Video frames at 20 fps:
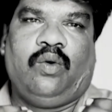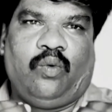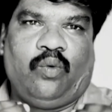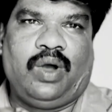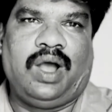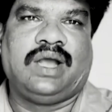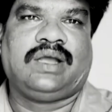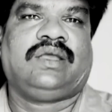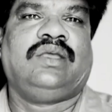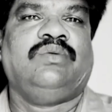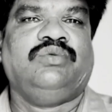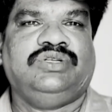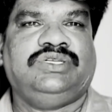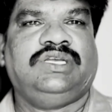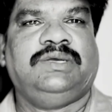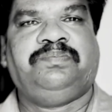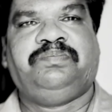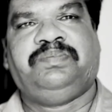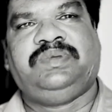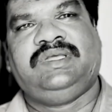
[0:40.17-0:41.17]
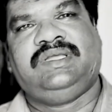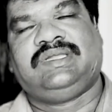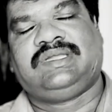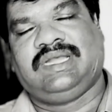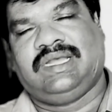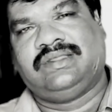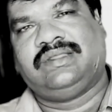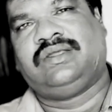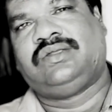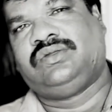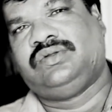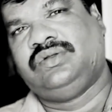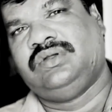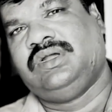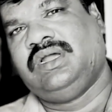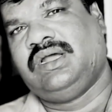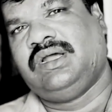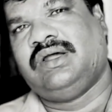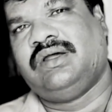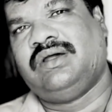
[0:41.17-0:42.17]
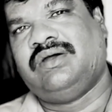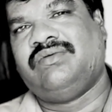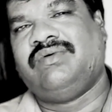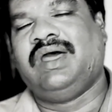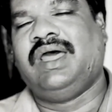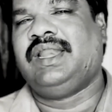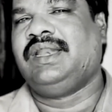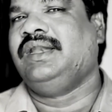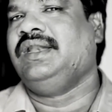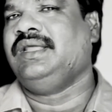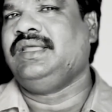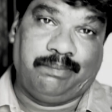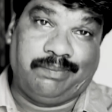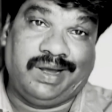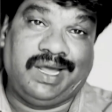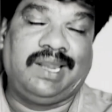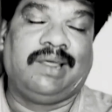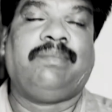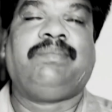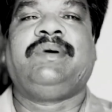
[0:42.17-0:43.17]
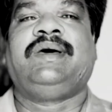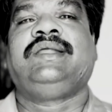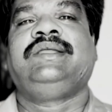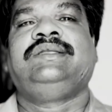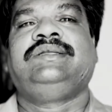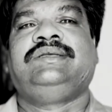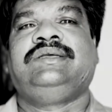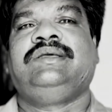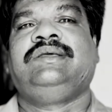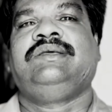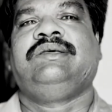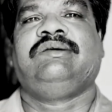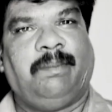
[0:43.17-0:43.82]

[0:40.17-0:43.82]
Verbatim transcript: వాక్యం చెప్పి సదస్సుగా వారిని బలపరిచి